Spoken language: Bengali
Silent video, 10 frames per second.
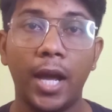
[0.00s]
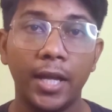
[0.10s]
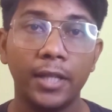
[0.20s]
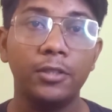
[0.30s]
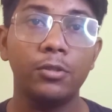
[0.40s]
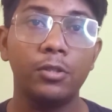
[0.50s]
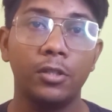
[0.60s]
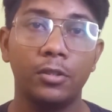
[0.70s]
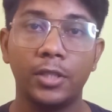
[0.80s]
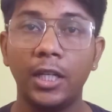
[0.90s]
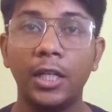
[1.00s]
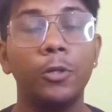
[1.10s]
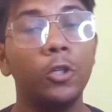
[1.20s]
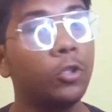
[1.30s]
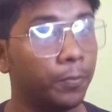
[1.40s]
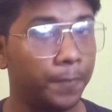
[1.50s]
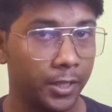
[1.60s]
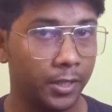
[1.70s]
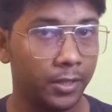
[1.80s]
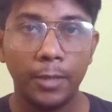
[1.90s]
আরেকজন ছিল যার নাম হলো
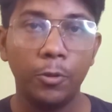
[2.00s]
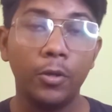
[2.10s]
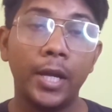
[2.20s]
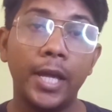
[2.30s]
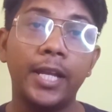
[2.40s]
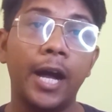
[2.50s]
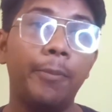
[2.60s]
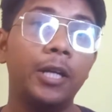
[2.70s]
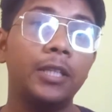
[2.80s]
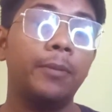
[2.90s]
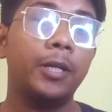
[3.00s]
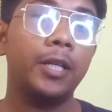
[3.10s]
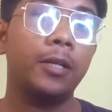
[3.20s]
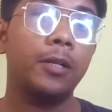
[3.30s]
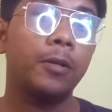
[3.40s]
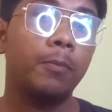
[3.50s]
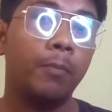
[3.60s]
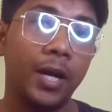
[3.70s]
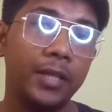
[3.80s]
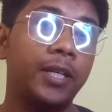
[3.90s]
হুপার এবং এই খাবার দাবারের
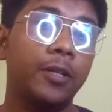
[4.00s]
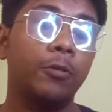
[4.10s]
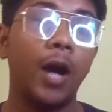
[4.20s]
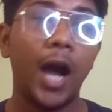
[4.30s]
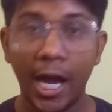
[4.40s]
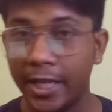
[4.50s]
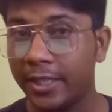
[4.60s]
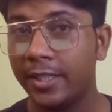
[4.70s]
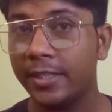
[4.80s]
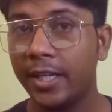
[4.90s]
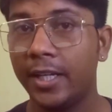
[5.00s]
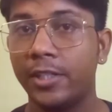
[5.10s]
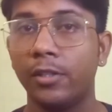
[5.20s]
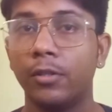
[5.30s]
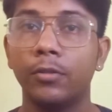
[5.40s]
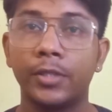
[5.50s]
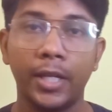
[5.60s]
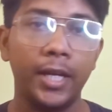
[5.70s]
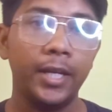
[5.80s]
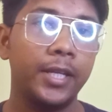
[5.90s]
মাঝেও আরেকটি জায়গা ছিল
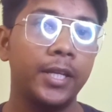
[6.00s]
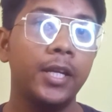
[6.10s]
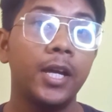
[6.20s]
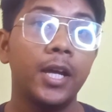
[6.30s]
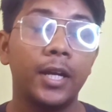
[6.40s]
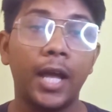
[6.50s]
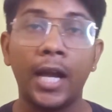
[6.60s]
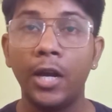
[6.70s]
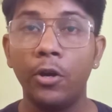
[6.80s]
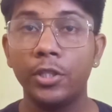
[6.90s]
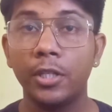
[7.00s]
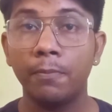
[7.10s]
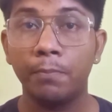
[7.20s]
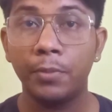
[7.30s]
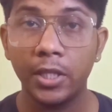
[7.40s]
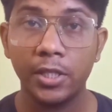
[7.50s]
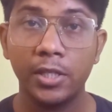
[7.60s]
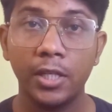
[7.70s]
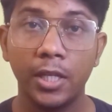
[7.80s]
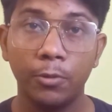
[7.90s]
যেখানে রাখা হয়েছে
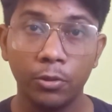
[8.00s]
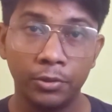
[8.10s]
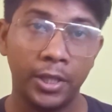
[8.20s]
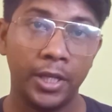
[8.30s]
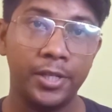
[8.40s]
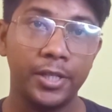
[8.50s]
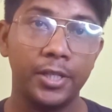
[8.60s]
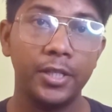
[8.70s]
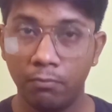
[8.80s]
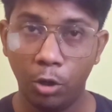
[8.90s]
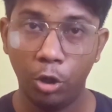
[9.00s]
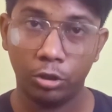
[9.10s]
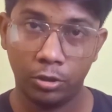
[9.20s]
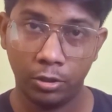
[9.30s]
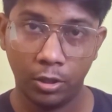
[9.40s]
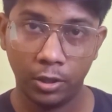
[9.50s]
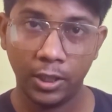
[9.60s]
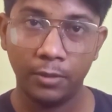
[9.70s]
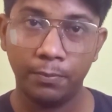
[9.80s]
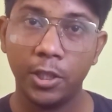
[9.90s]
বিদেশি এবং দেশি মদ
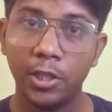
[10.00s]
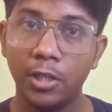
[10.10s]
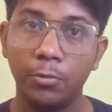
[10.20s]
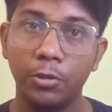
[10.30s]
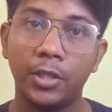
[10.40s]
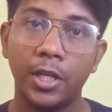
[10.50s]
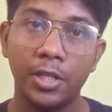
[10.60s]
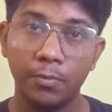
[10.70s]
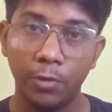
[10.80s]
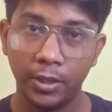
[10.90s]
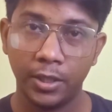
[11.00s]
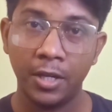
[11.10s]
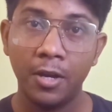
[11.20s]
অর্থাৎ বিদেশি এবং দেশি মদের